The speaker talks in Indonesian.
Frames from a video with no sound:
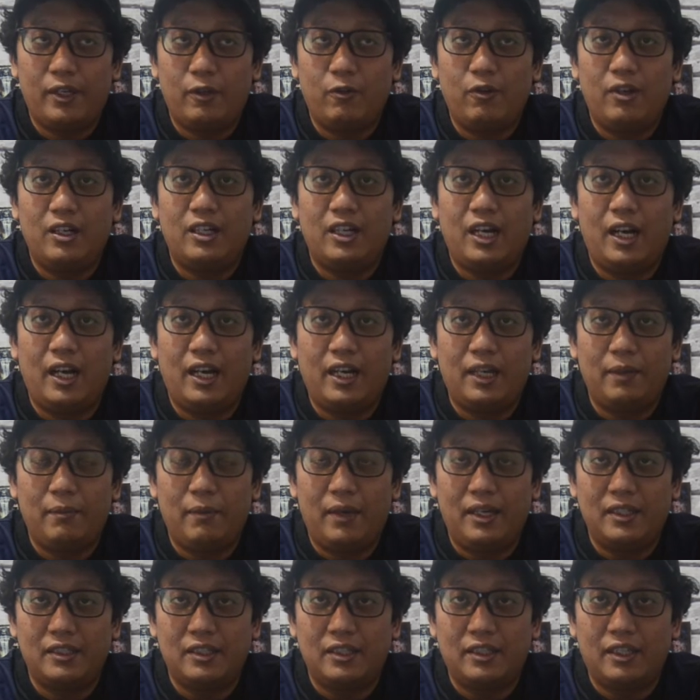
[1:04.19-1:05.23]
gue nggak akan
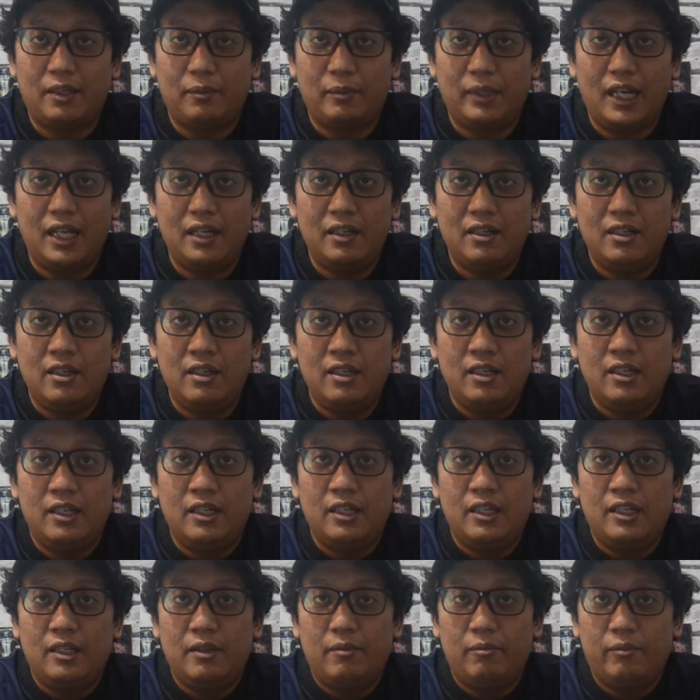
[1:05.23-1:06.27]
bahas tentang Milan
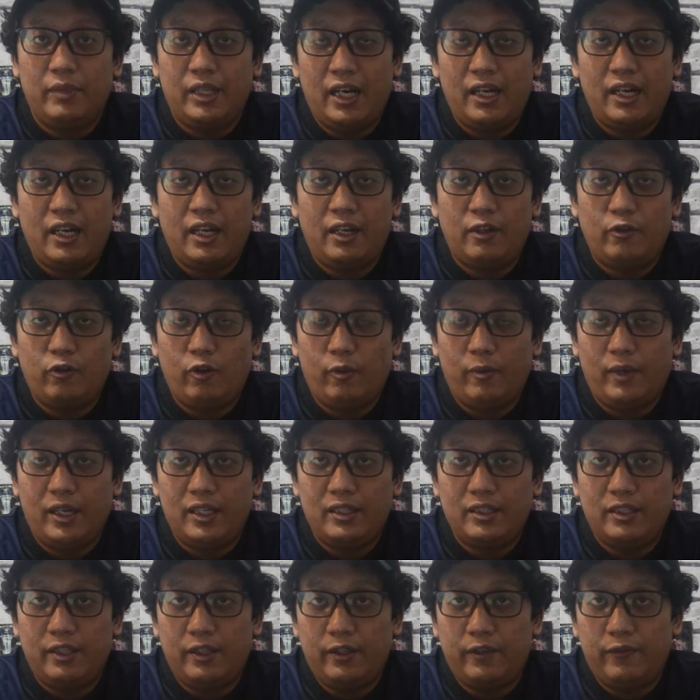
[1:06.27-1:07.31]
Milan akan gue
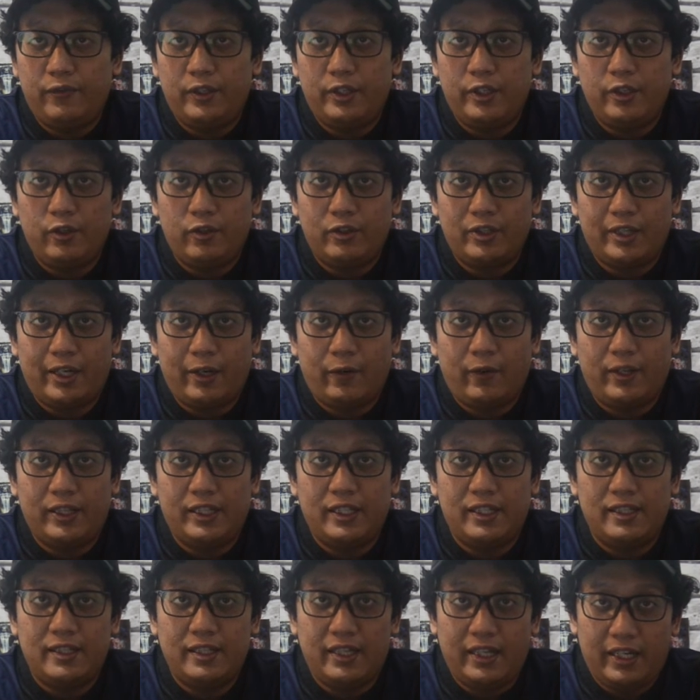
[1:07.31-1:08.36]
bahas di video
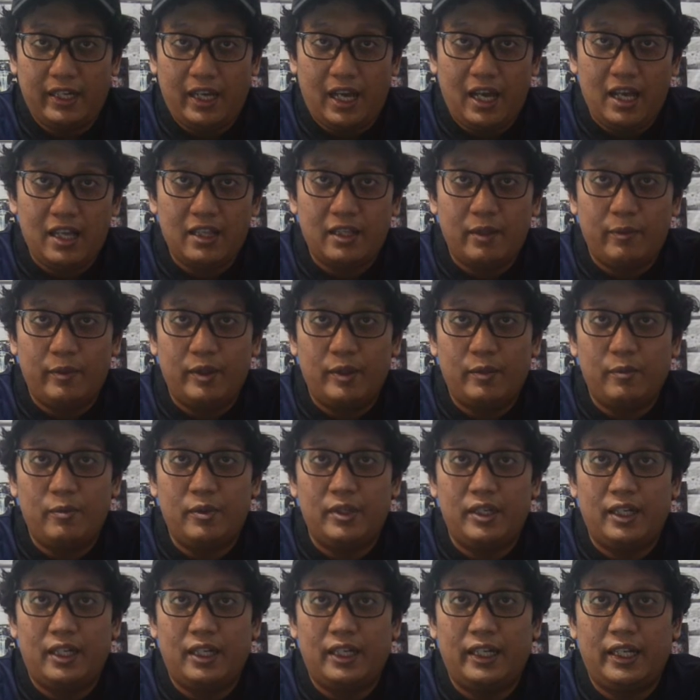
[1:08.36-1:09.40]
cerewetin seri A teman-teman
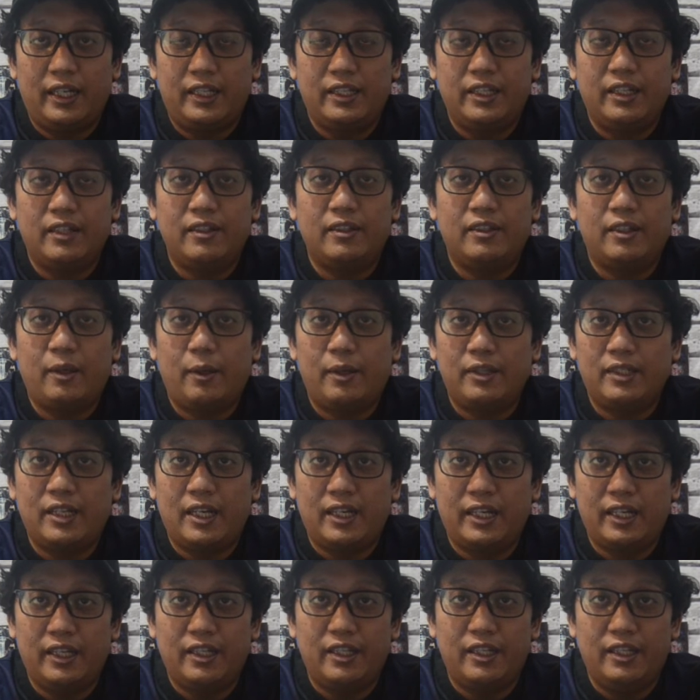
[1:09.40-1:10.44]
bisa klik aja uh,
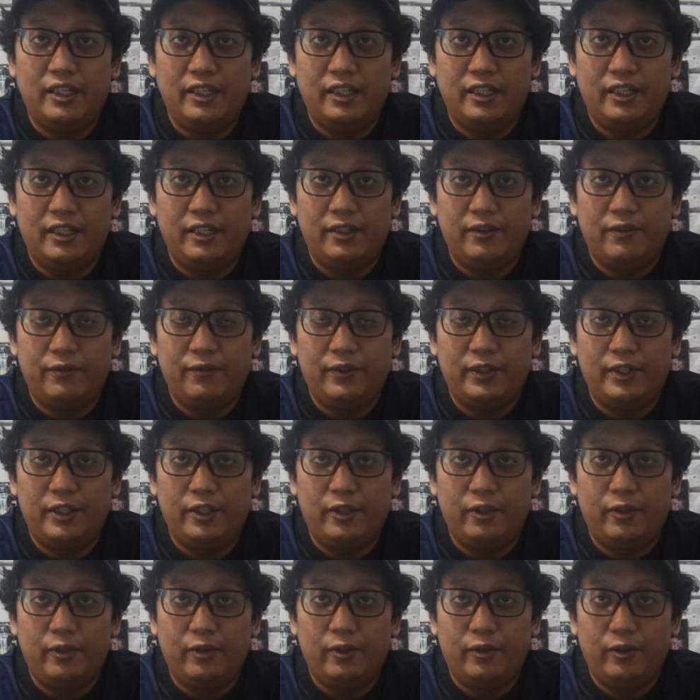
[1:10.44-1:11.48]
cari aja di
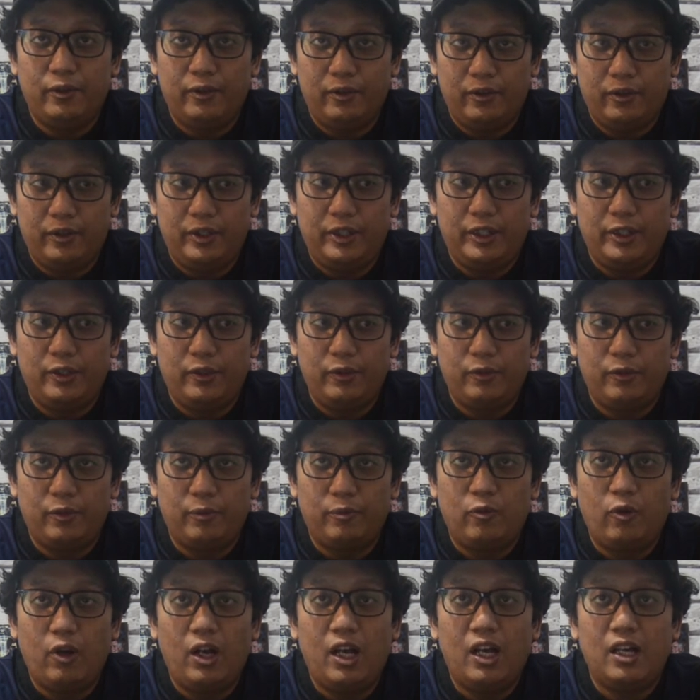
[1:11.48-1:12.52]
video di
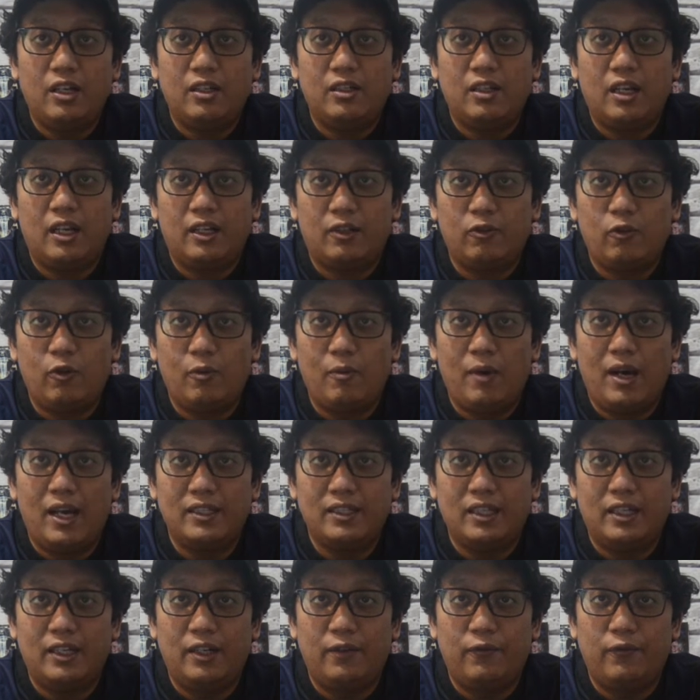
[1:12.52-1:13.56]
YouTube gue gue
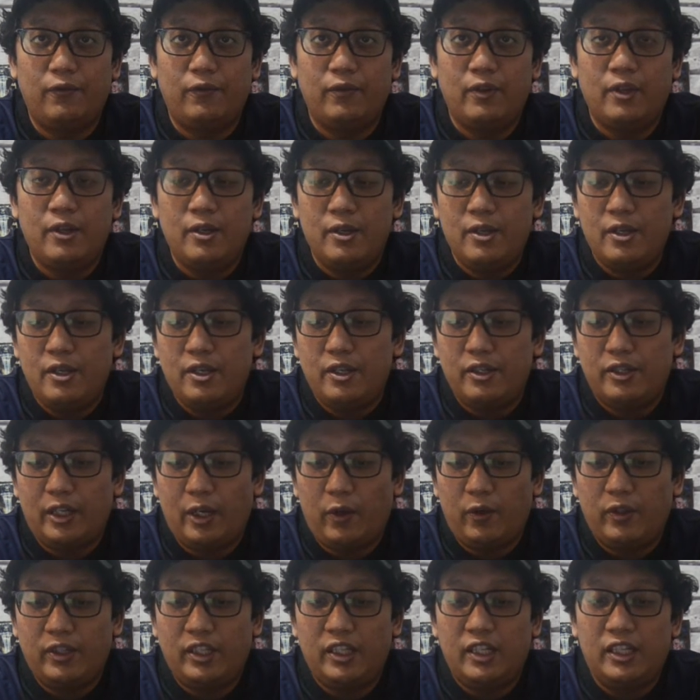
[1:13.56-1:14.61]
bahas ada
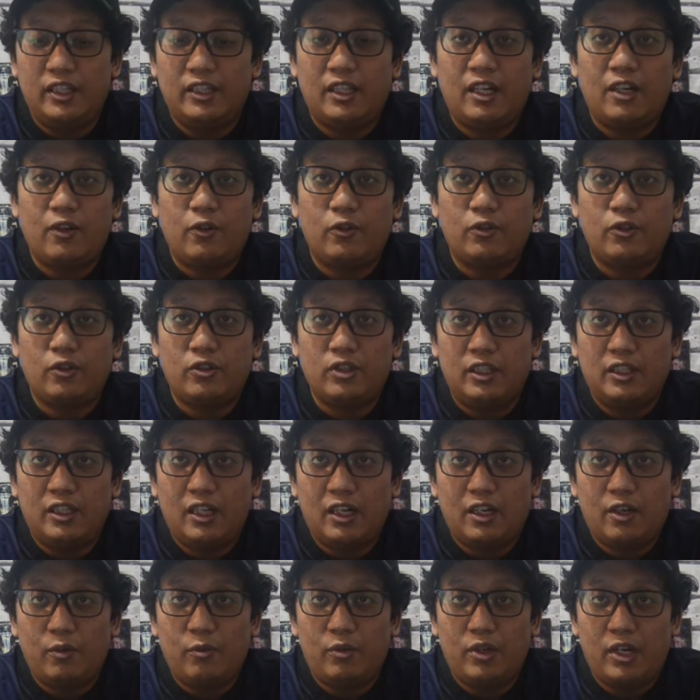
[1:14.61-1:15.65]
cerewetin Inter khusus
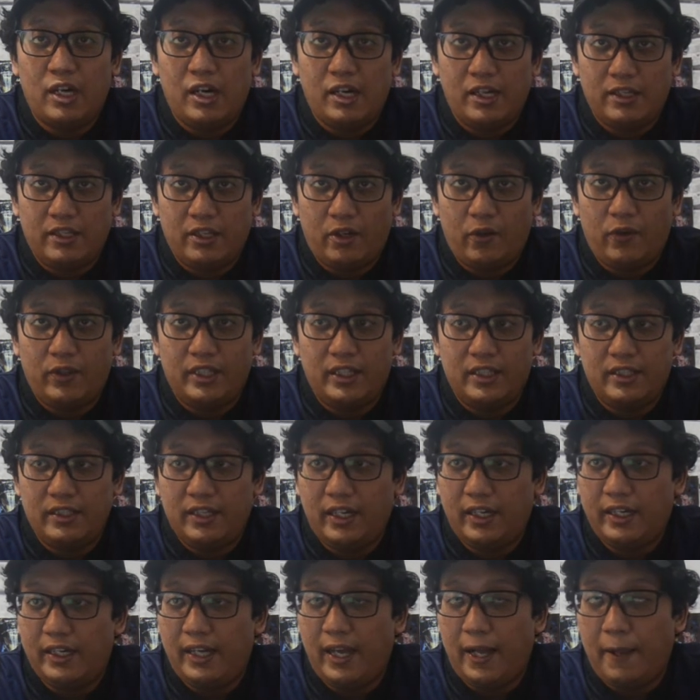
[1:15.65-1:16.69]
Inter kemudian ada cerewetin
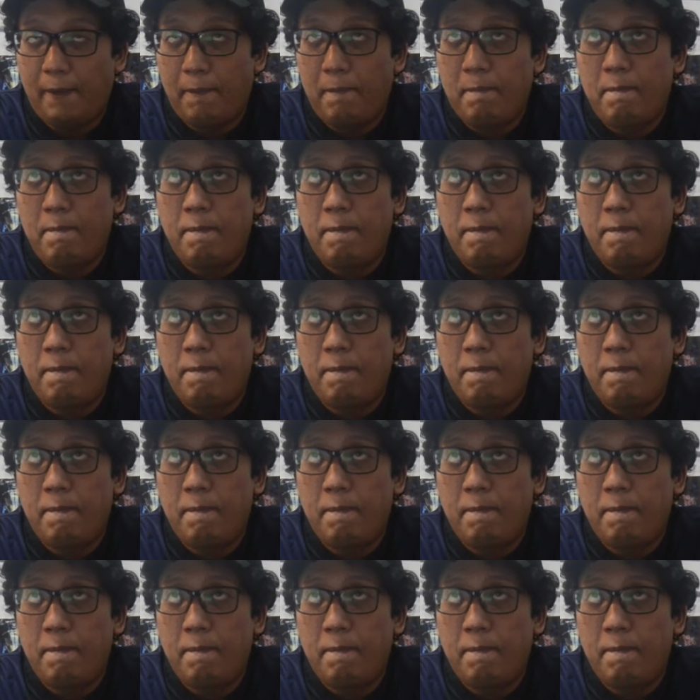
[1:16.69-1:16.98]
seri A